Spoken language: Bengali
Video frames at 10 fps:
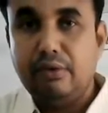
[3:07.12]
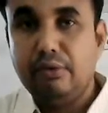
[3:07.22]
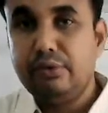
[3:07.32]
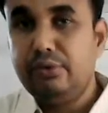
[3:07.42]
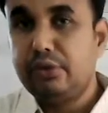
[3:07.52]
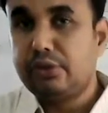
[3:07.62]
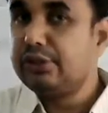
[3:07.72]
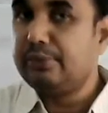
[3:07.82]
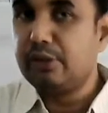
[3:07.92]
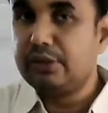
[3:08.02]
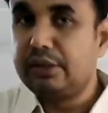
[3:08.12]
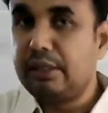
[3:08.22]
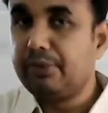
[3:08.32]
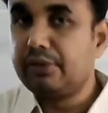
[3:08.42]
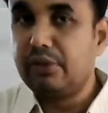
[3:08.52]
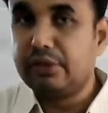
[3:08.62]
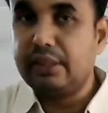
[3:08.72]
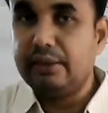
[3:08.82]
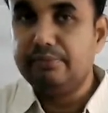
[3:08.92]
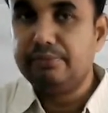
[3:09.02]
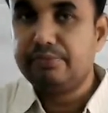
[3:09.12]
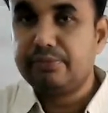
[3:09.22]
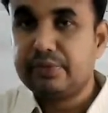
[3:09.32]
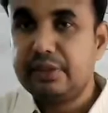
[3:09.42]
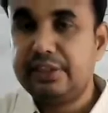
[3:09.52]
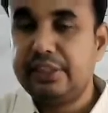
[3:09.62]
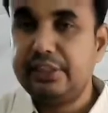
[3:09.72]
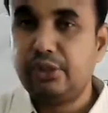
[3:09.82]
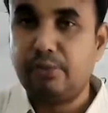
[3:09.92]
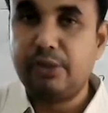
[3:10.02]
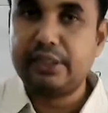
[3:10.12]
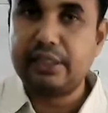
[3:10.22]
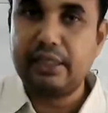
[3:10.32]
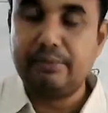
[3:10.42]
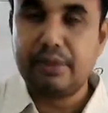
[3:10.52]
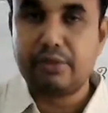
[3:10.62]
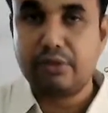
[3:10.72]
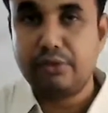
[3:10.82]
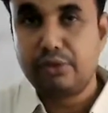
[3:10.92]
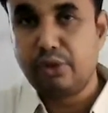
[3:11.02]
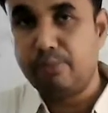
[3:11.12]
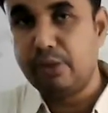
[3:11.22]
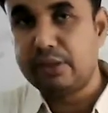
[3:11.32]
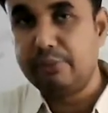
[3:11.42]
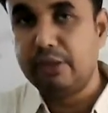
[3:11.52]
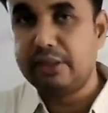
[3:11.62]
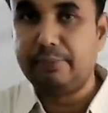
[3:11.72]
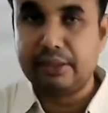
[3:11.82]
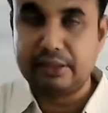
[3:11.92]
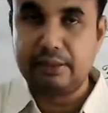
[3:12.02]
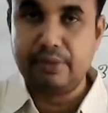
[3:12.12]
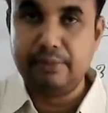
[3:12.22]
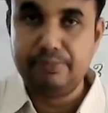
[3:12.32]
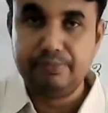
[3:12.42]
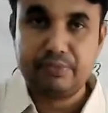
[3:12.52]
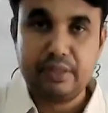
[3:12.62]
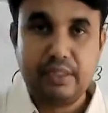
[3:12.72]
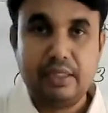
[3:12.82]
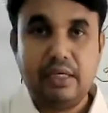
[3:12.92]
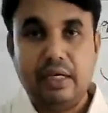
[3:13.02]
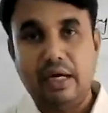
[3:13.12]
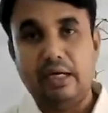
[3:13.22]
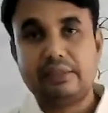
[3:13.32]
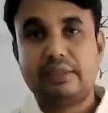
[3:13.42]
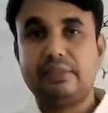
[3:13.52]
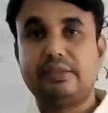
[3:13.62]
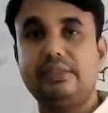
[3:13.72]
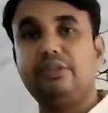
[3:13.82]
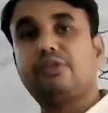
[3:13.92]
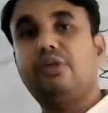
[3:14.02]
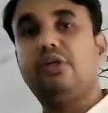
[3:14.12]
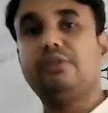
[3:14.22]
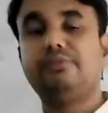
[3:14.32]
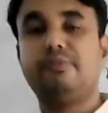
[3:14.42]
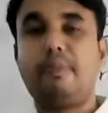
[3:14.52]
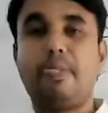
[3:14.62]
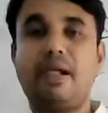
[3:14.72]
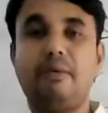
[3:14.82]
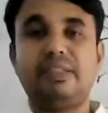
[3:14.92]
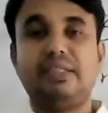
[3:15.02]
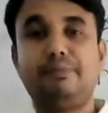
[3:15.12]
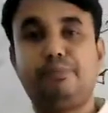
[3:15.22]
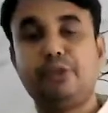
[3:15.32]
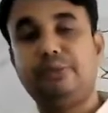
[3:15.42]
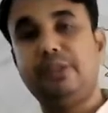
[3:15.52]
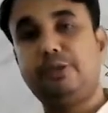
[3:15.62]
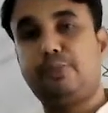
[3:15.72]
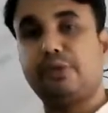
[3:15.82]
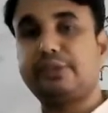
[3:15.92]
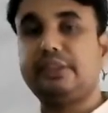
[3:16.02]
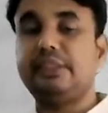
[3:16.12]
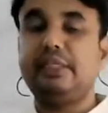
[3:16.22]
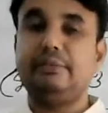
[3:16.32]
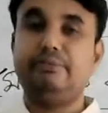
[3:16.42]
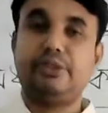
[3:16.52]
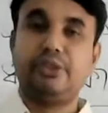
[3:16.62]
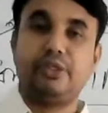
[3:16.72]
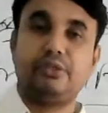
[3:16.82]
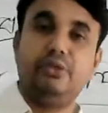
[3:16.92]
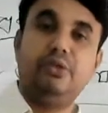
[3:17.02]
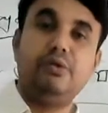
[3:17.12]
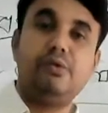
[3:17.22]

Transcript: অনুন্নত জীবনযাপন করতাম সেই সময়টাকে আমরা কখনো সভ্যতা বলতে পারতাম না আস্তে আস্তে যখন আমাদের পরিবেশ প্রকৃতির এই বিষয়গুলো